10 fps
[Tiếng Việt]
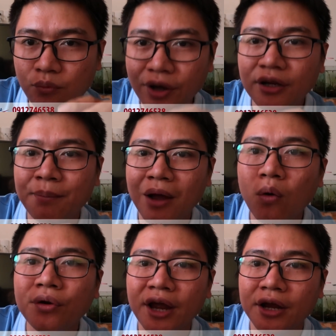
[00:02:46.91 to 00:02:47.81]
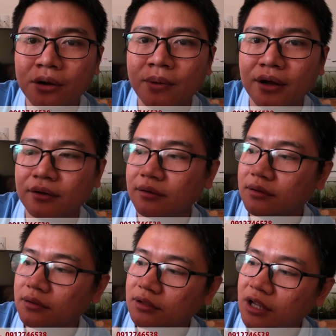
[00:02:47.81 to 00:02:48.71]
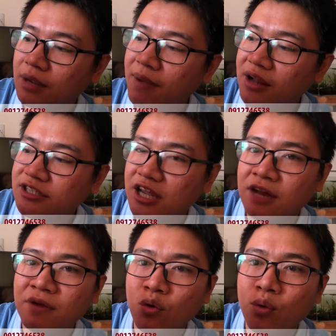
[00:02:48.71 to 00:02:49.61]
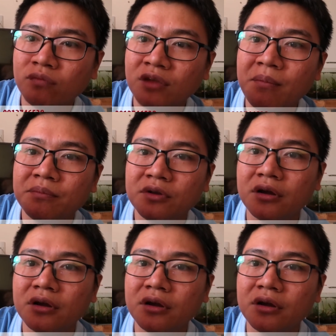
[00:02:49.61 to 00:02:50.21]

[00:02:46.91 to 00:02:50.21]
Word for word: quét cái mã code này đúng không ạ thì các bạn sẽ ấn vào nút quan tâm